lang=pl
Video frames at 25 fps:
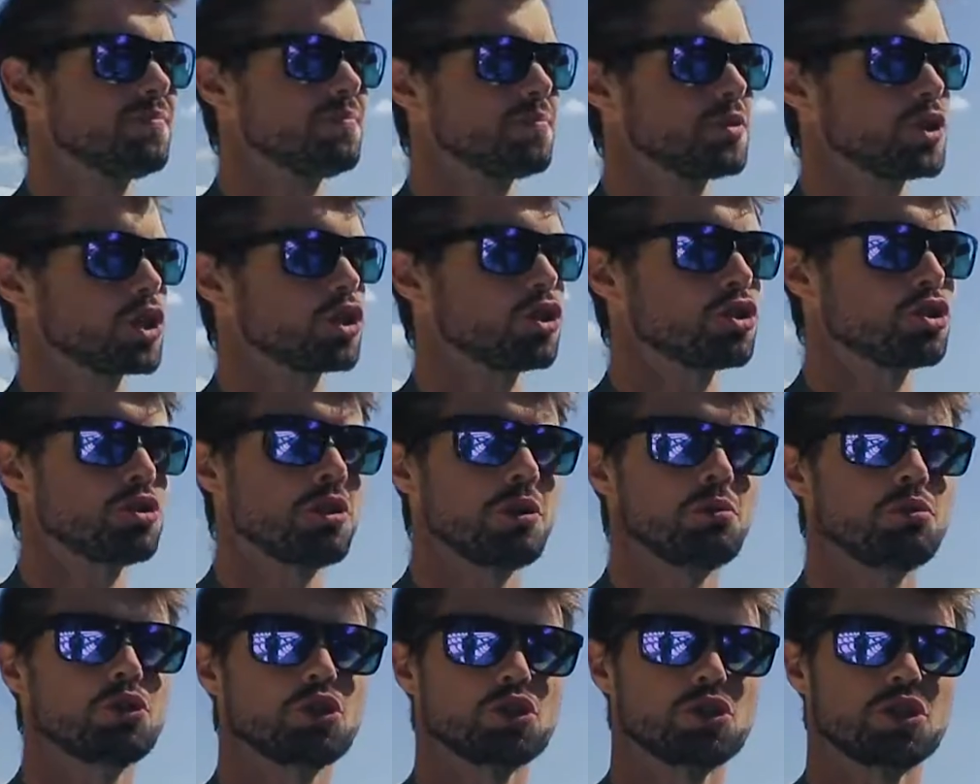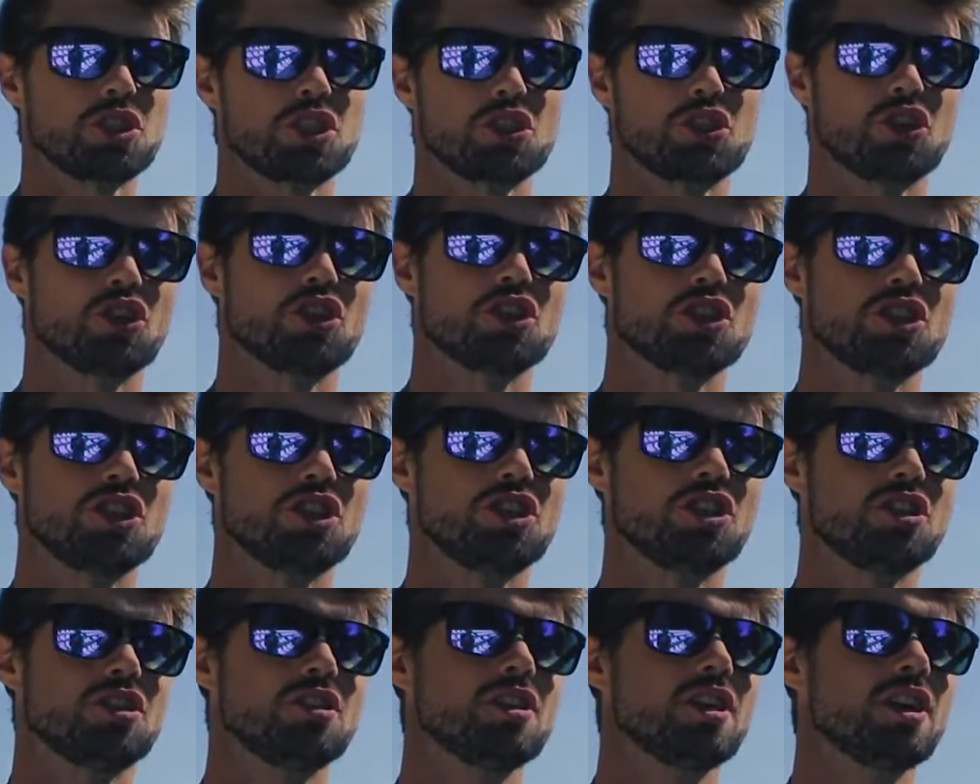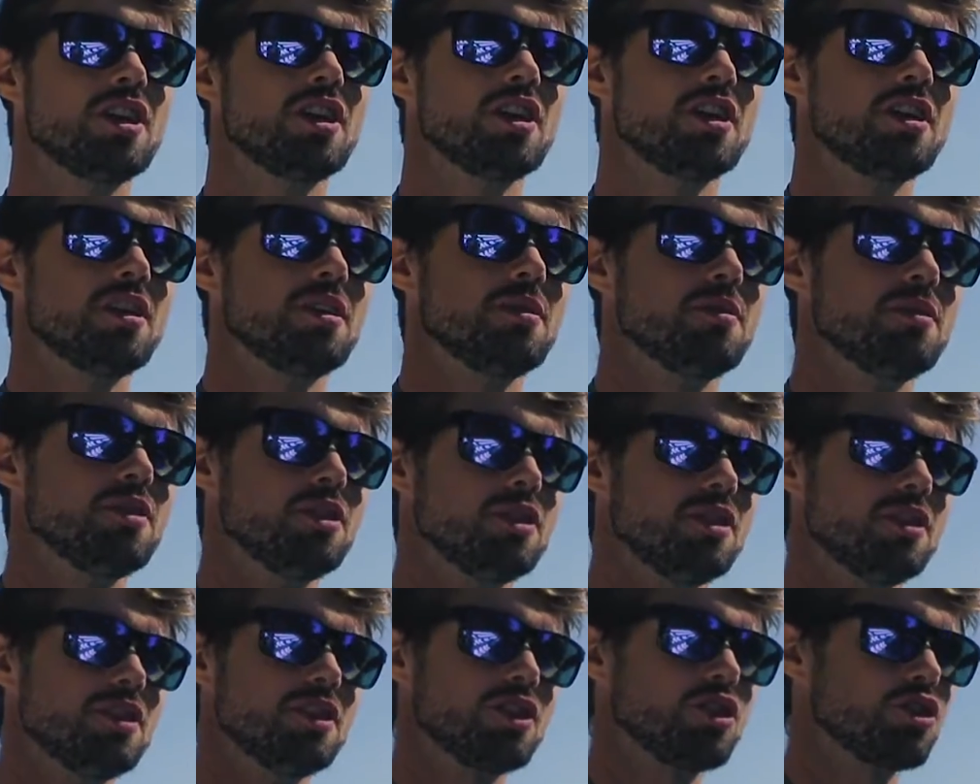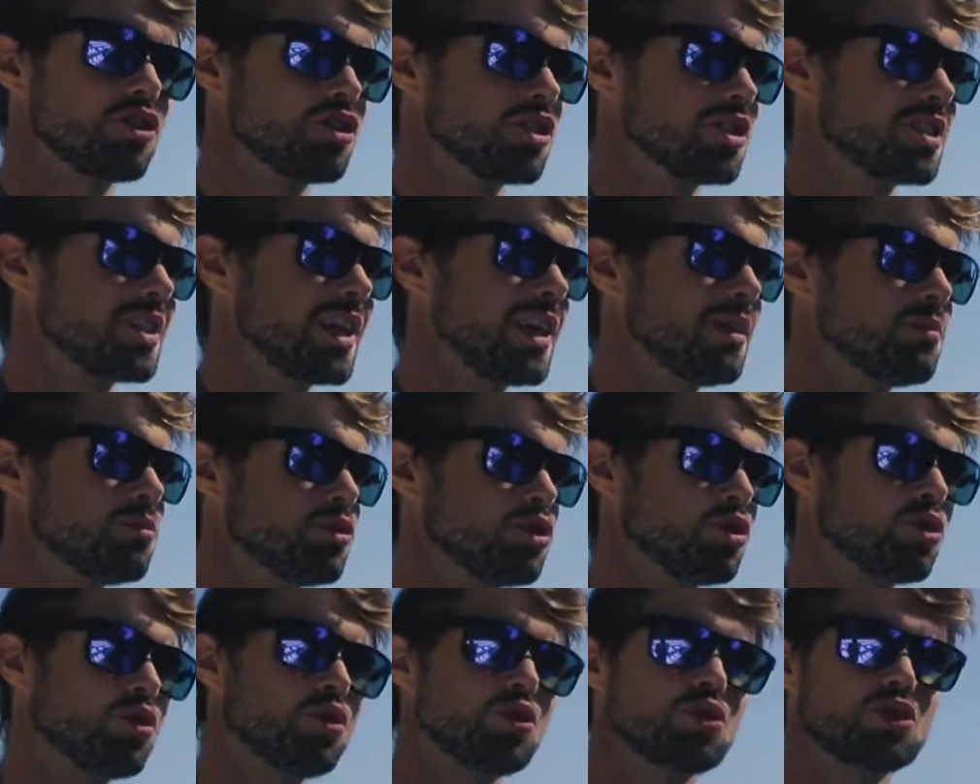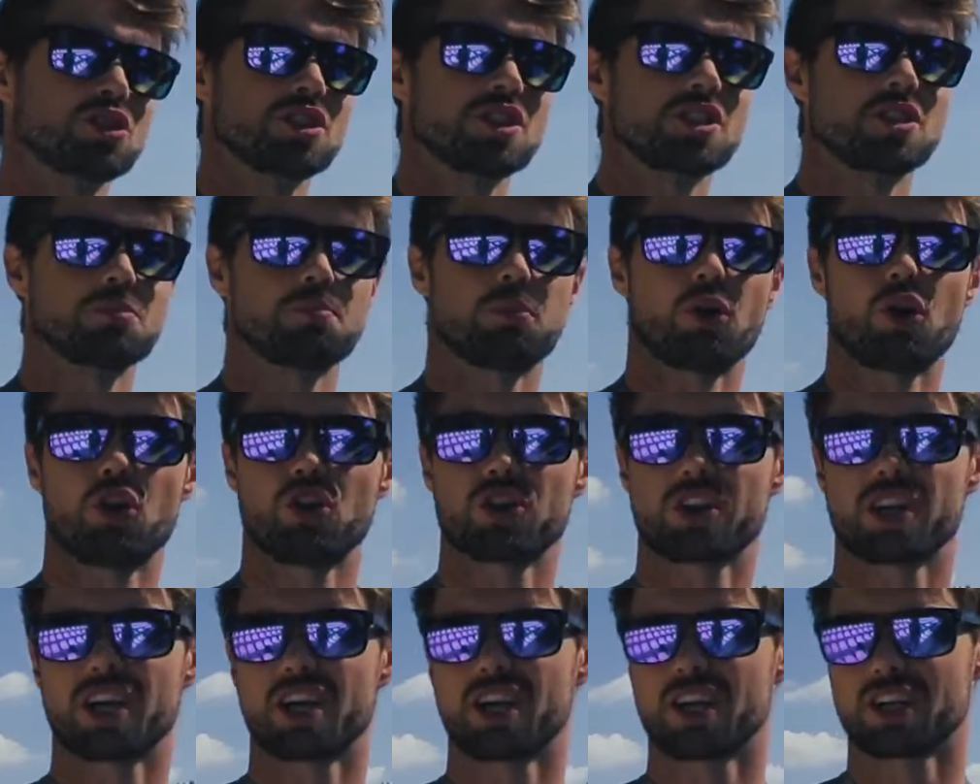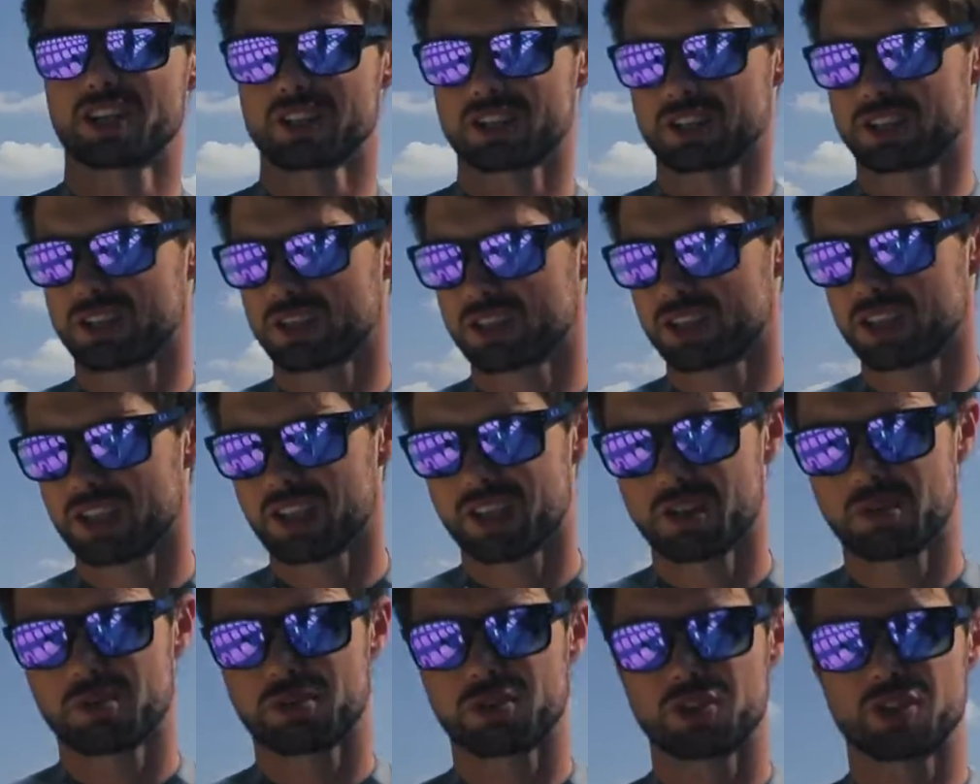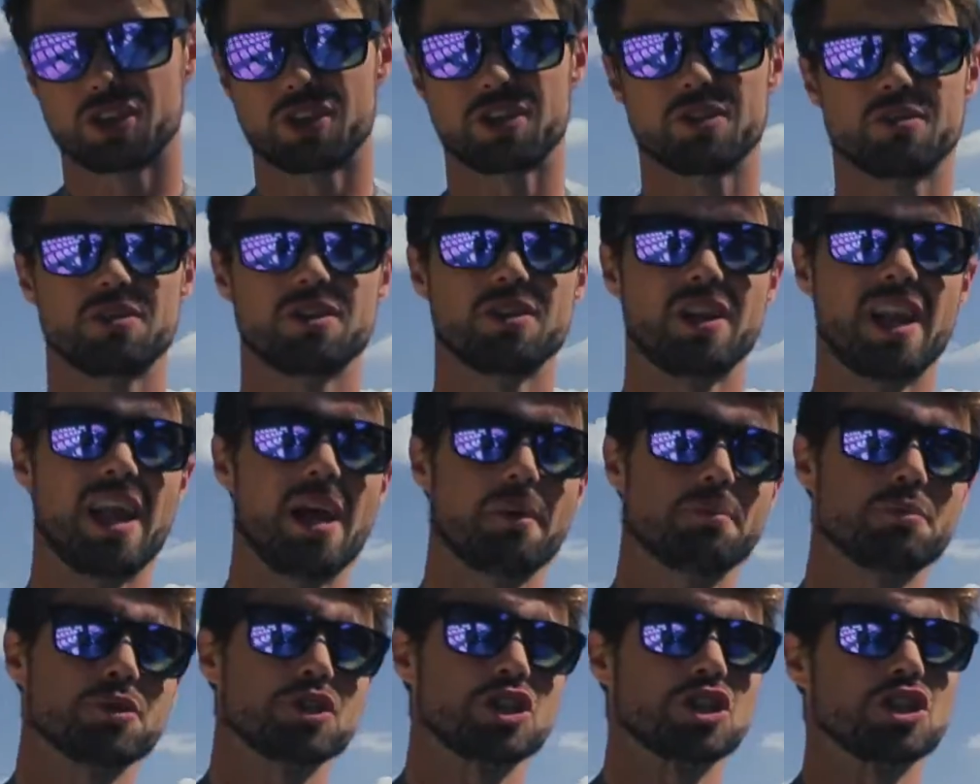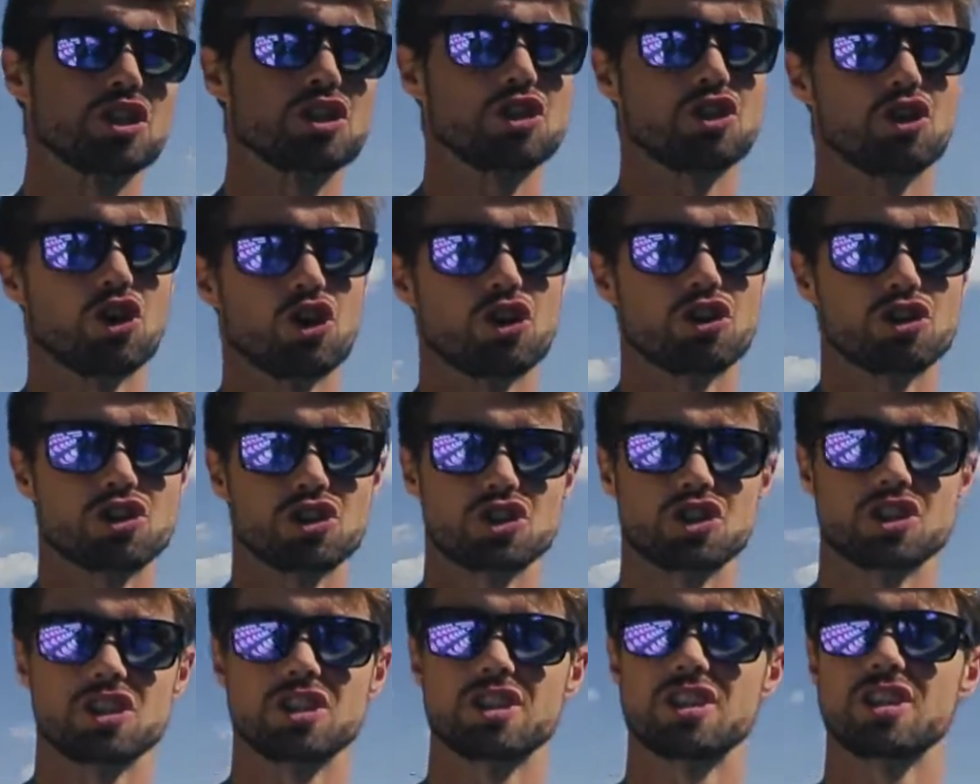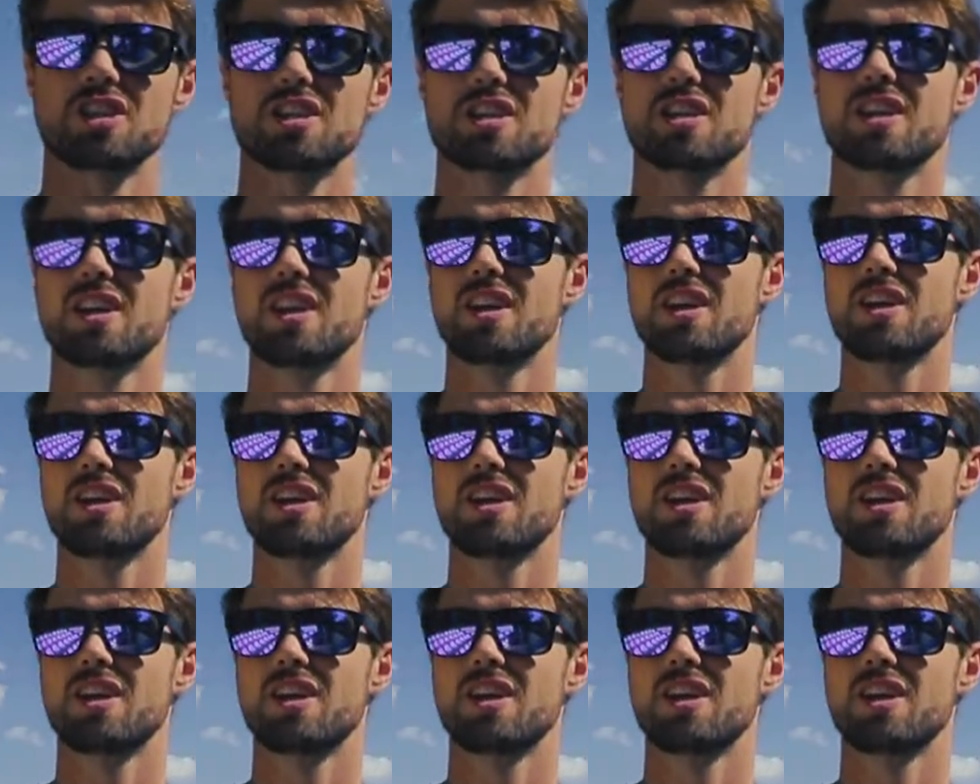Przechodziłem różne drogi, y, korzystałem z różnych porad, lepszych, gorszych.